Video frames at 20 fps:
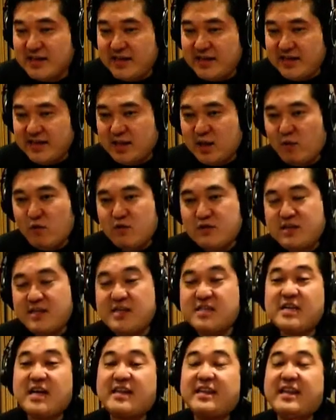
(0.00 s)
Então vocês
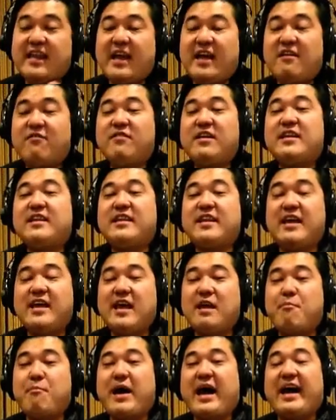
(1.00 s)
já devem ter
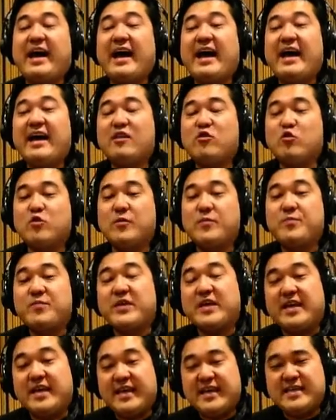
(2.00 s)
reparado,
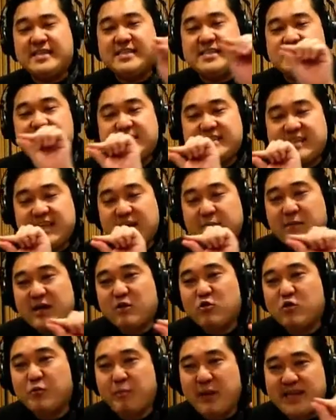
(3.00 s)
em cima
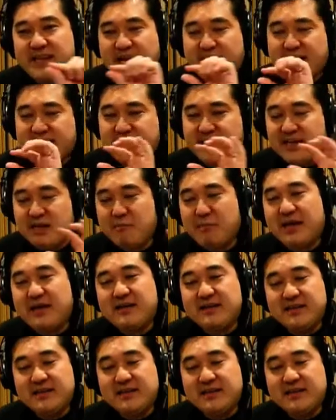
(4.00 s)
do pentagrama,